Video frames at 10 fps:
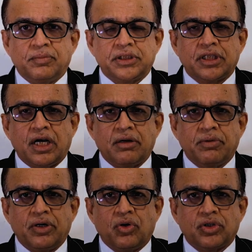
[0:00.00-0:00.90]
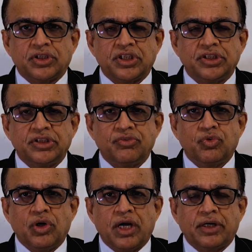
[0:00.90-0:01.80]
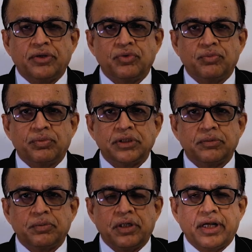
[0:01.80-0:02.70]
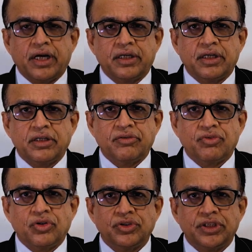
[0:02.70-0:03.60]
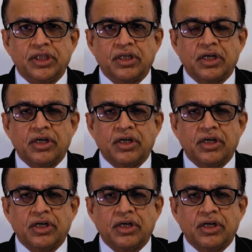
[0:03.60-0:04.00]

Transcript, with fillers: नमस्कार मैं डॉक्टर संजीव गुलाटी हूँ प्रिंसिपल डायरेक्टर नेफ्रोलॉजी एंड